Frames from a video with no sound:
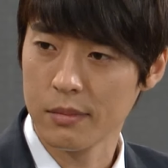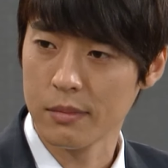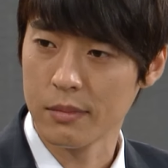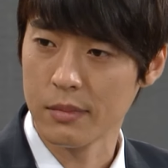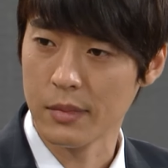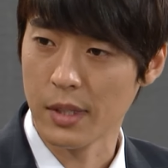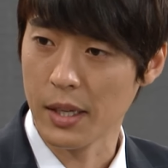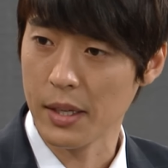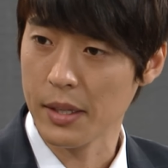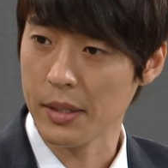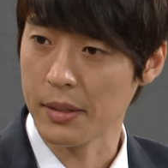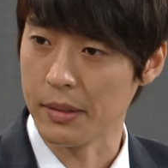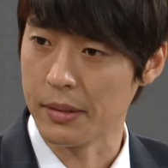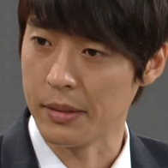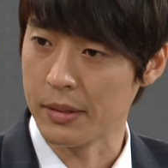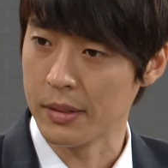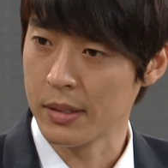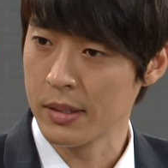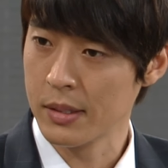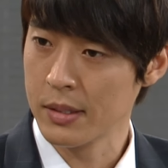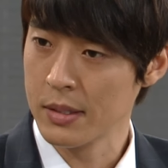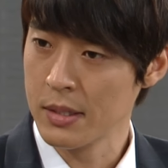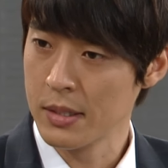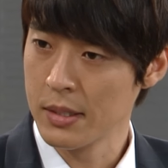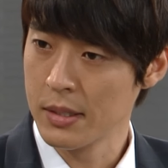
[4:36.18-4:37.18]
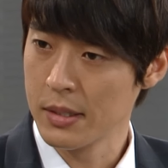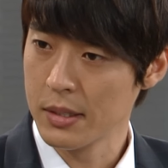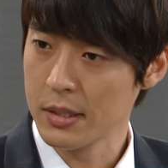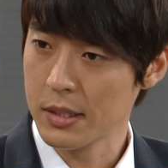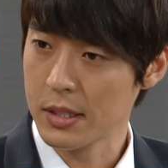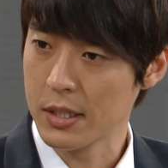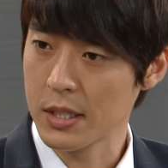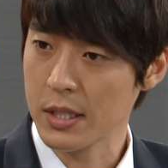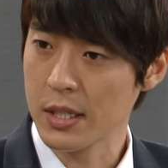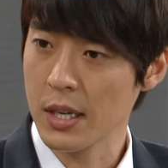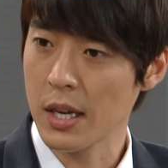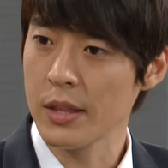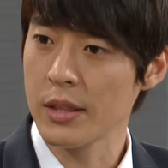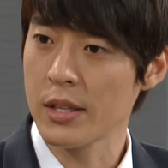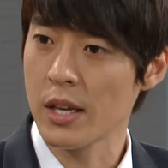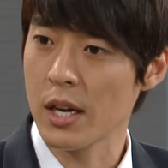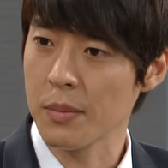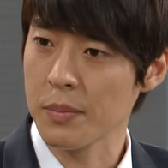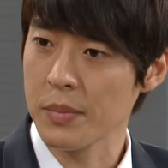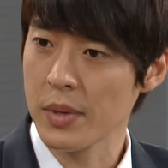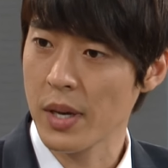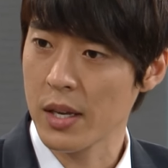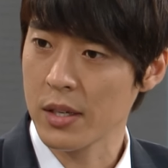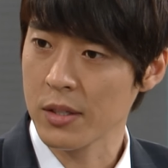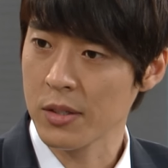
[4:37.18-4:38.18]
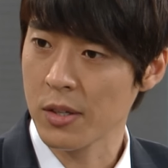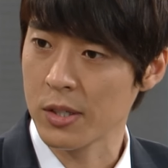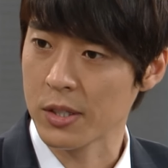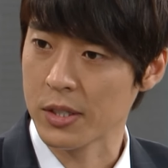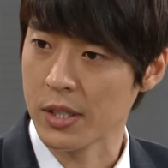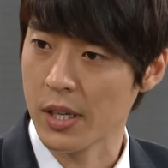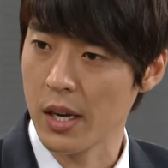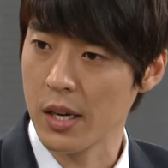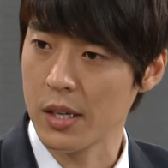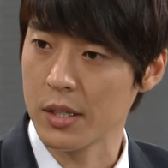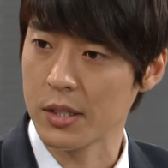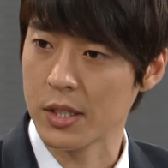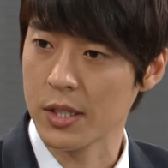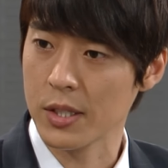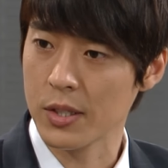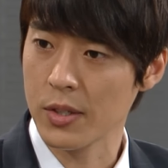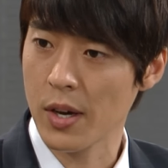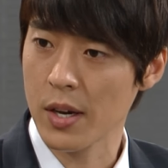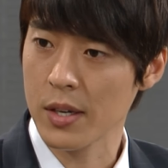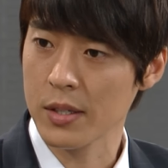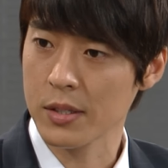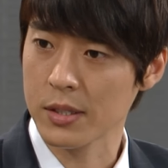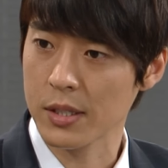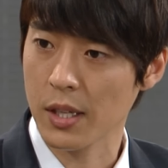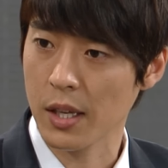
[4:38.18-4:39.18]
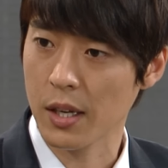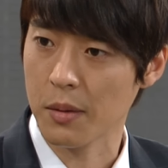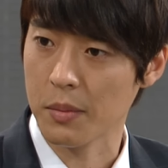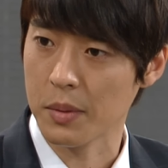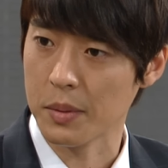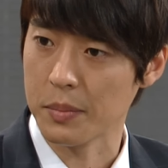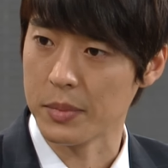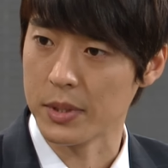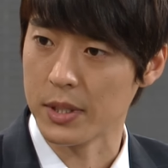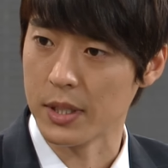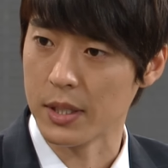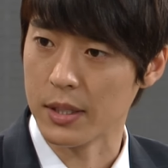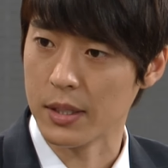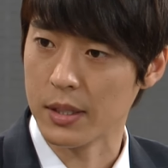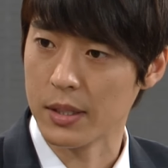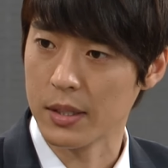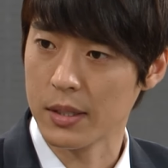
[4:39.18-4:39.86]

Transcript: 난 시간 낭비하는 걸 제일 싫어하는 사람입니다.